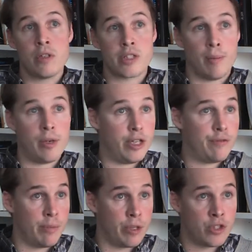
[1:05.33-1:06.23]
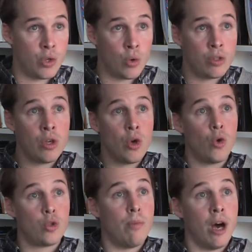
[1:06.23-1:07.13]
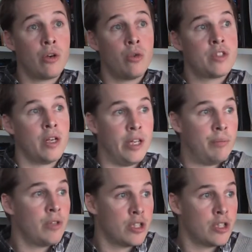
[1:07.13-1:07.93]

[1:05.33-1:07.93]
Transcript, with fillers: sammeln Informationen und machen unser Leben,